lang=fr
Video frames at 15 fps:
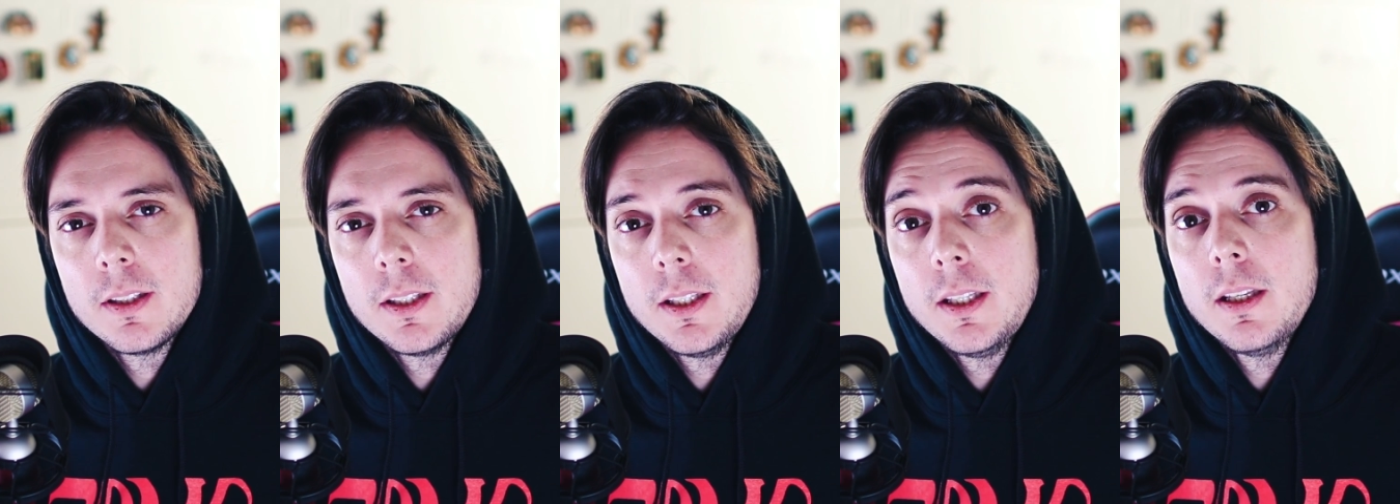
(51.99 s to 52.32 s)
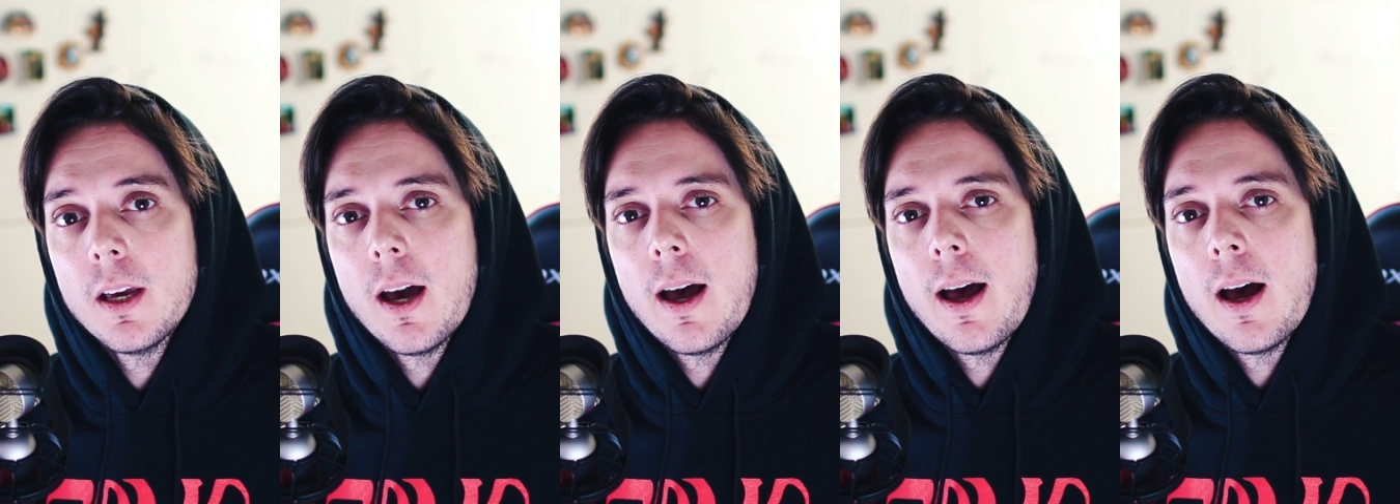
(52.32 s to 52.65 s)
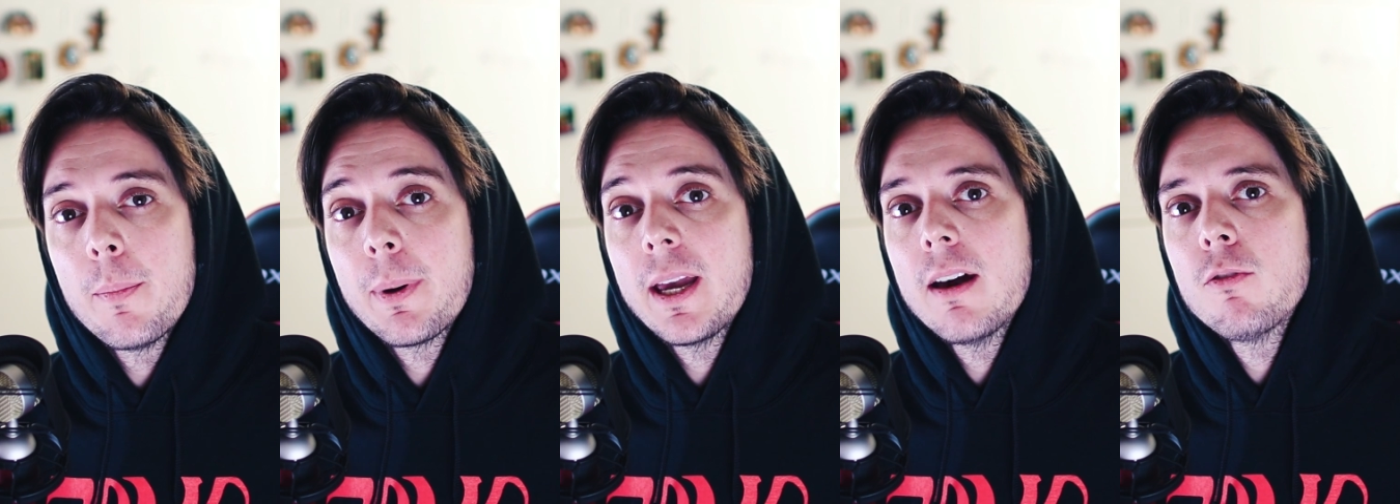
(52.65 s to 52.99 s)
qui
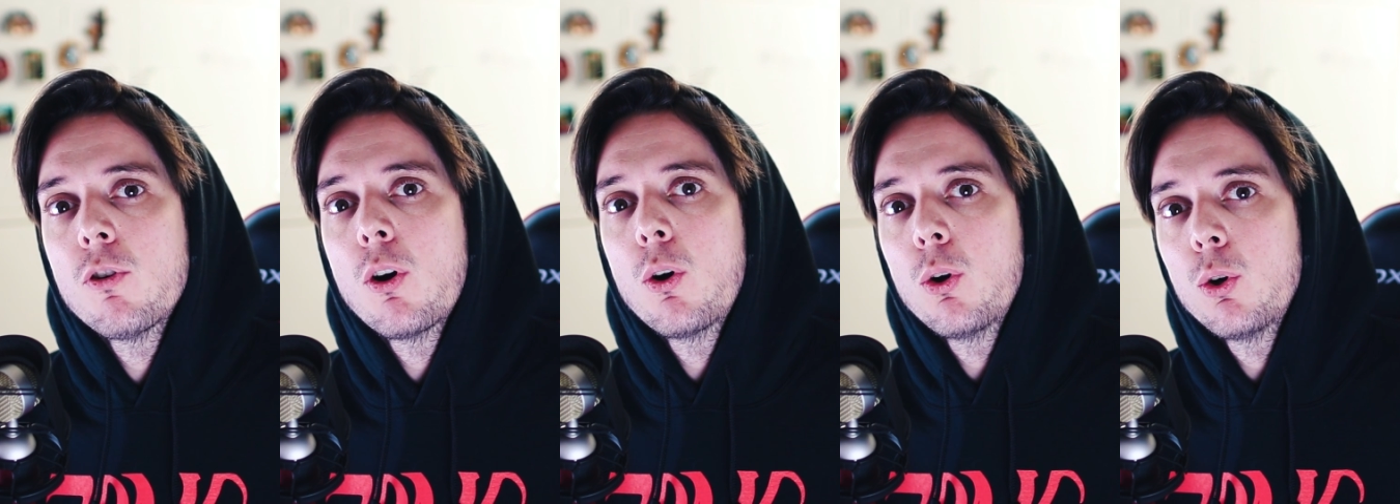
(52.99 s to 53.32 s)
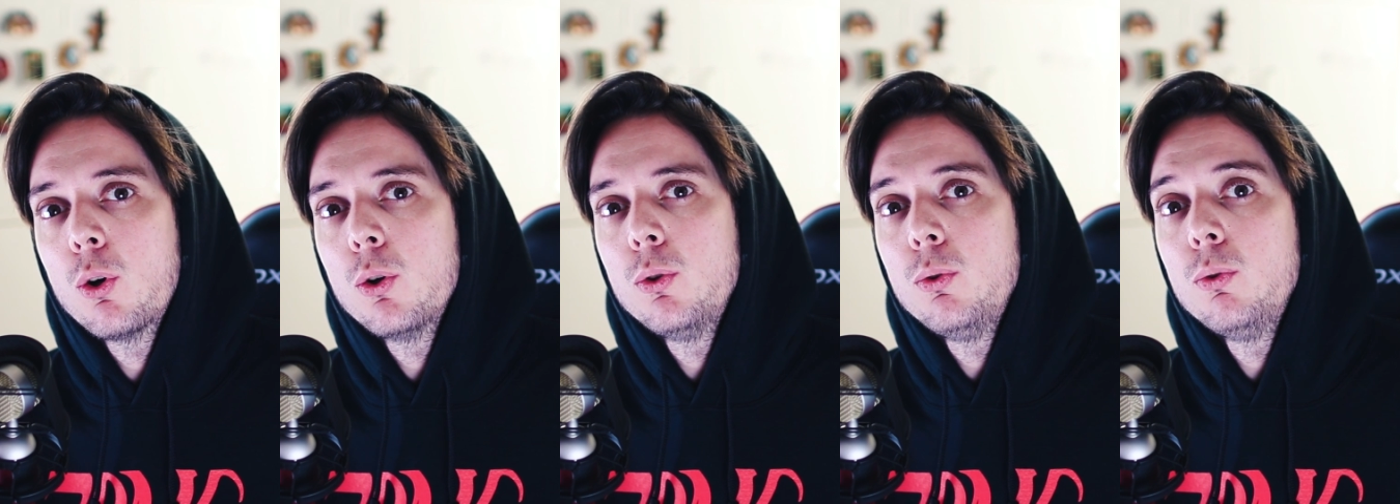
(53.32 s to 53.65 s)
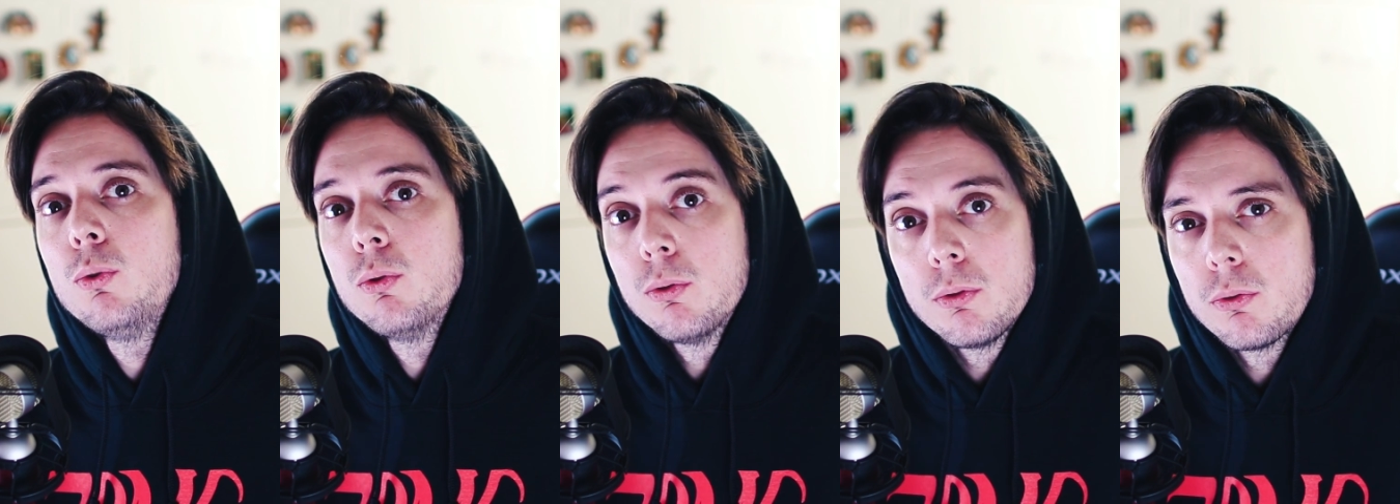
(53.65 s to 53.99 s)
après avoir
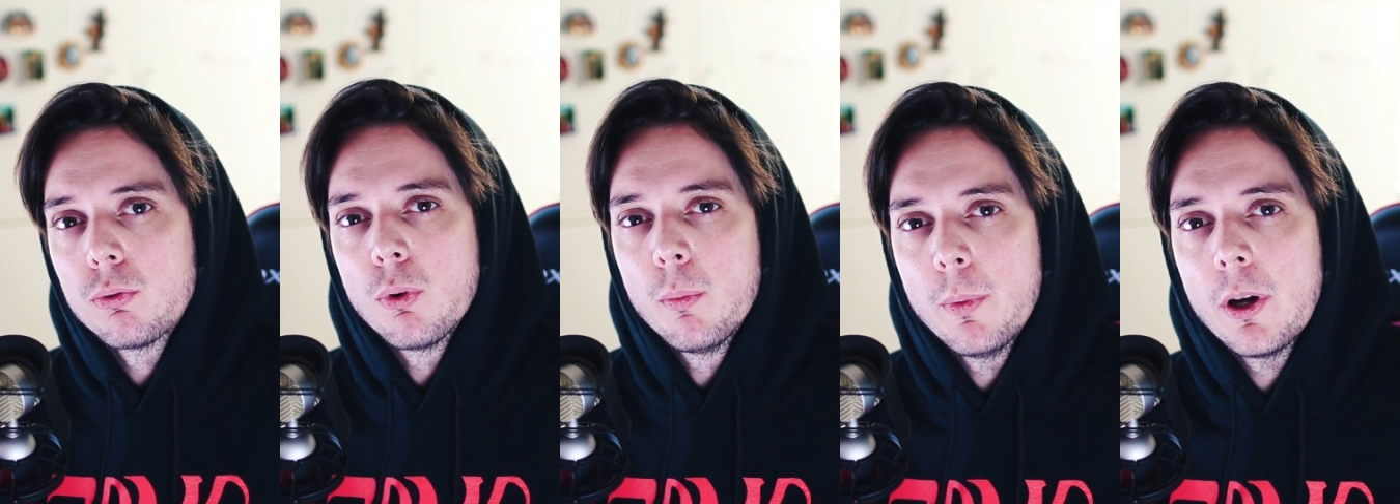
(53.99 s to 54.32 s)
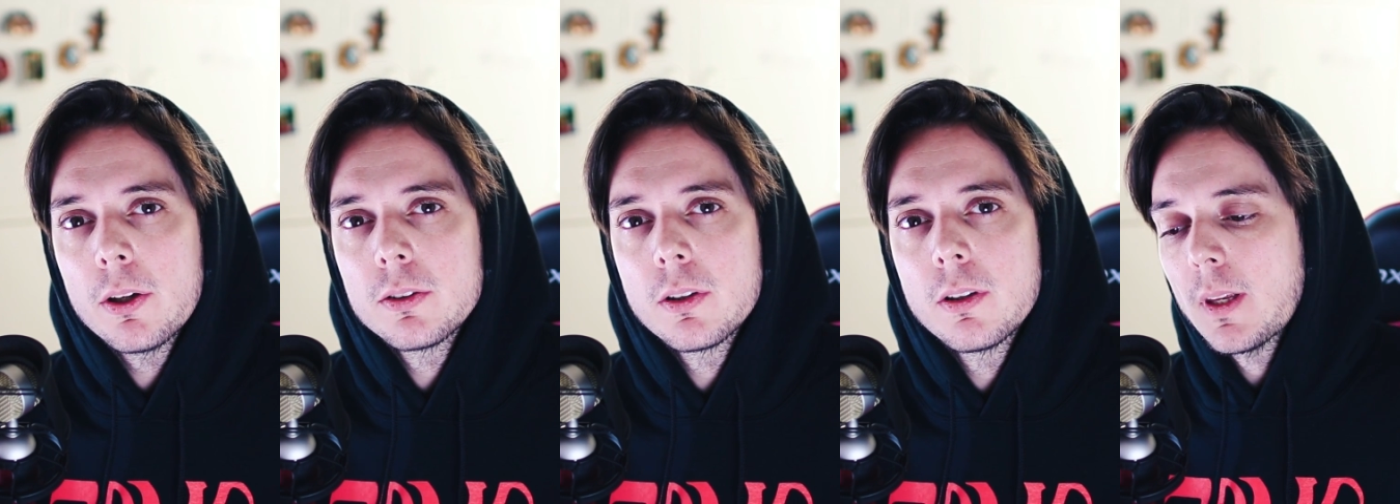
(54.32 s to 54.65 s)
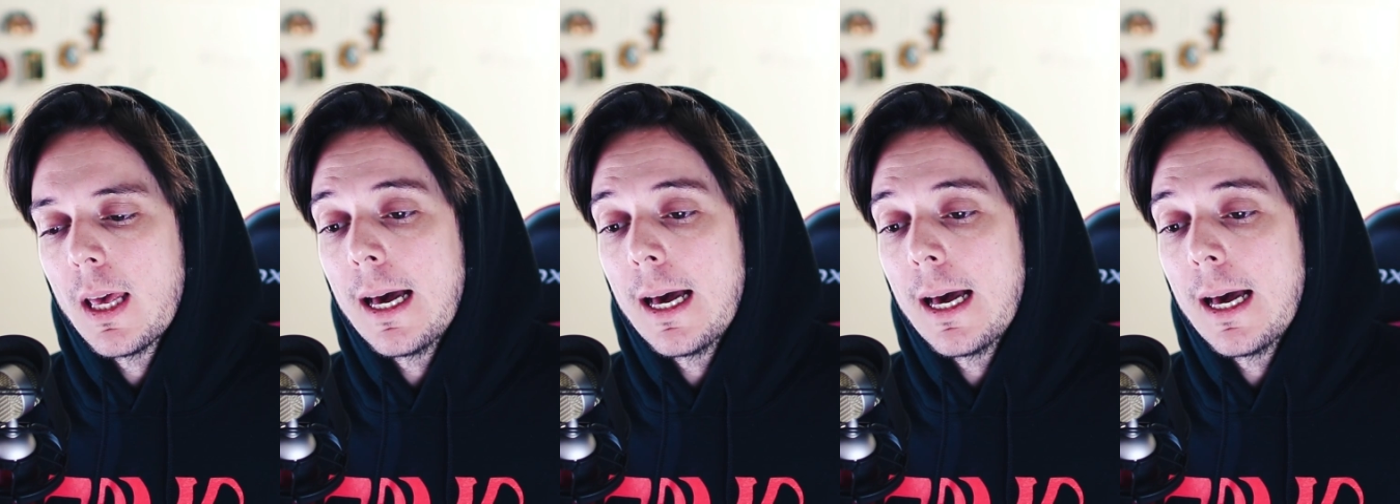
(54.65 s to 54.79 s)
reconnu son meurtre,